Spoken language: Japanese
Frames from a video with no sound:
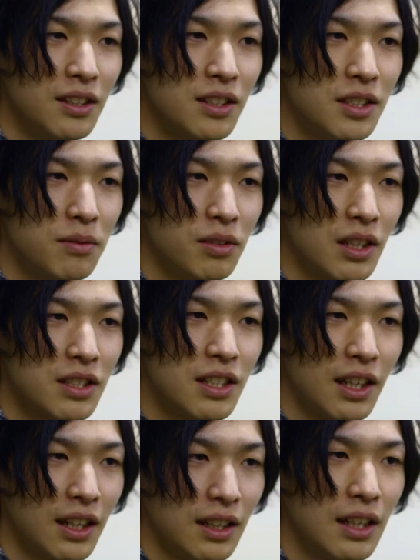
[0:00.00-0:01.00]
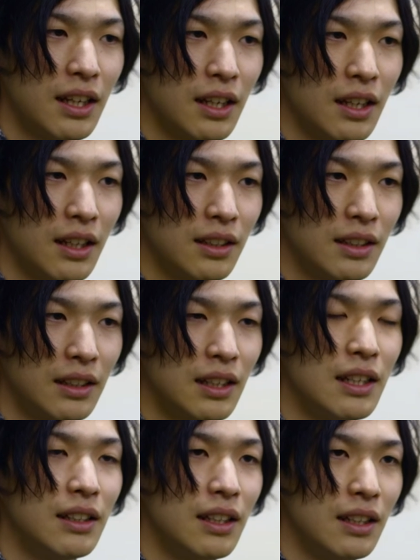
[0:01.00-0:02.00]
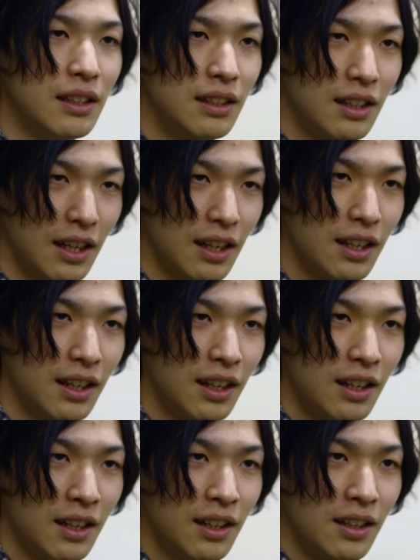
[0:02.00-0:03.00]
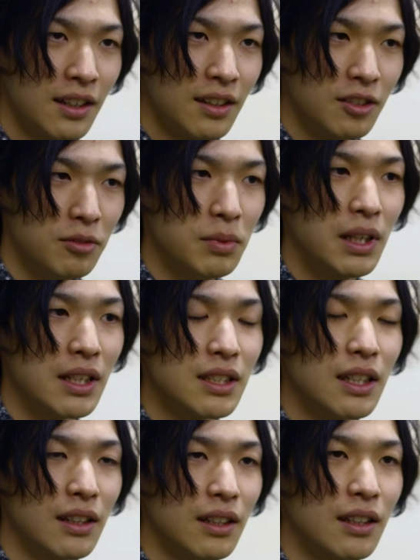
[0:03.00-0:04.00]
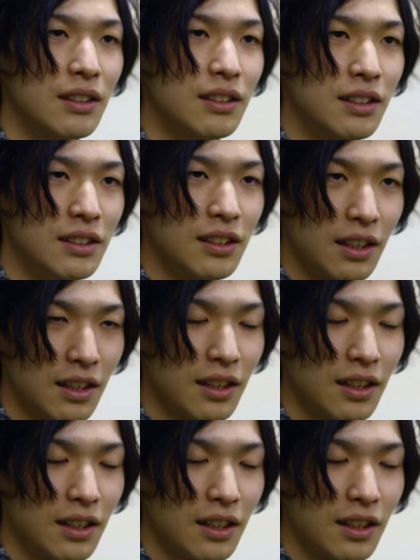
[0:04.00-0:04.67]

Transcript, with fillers: 自分たちだけで叩いていって生み出したって感じです。